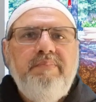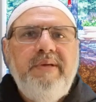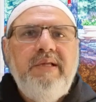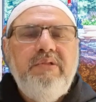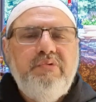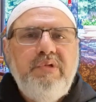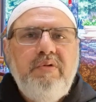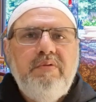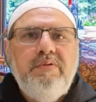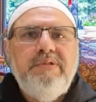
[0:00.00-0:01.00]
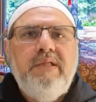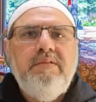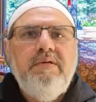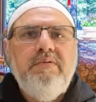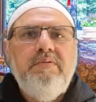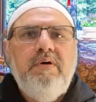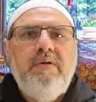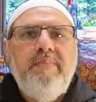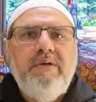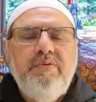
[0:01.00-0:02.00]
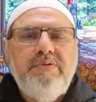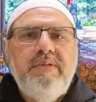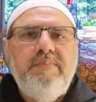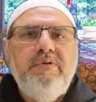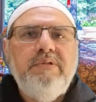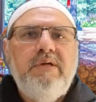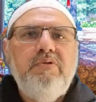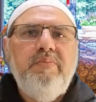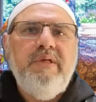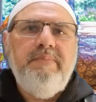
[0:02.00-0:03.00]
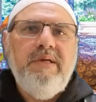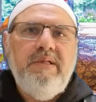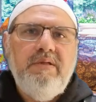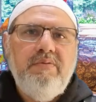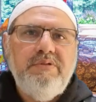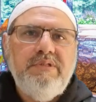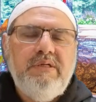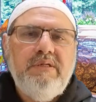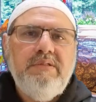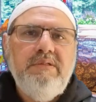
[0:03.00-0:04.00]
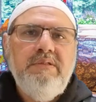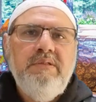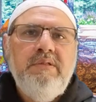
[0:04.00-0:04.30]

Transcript: मैं दो तीन लोगों को जानता हूँ और मैं खुद जब 2002 में यहाँ पे आने की कोशिश कर रहा था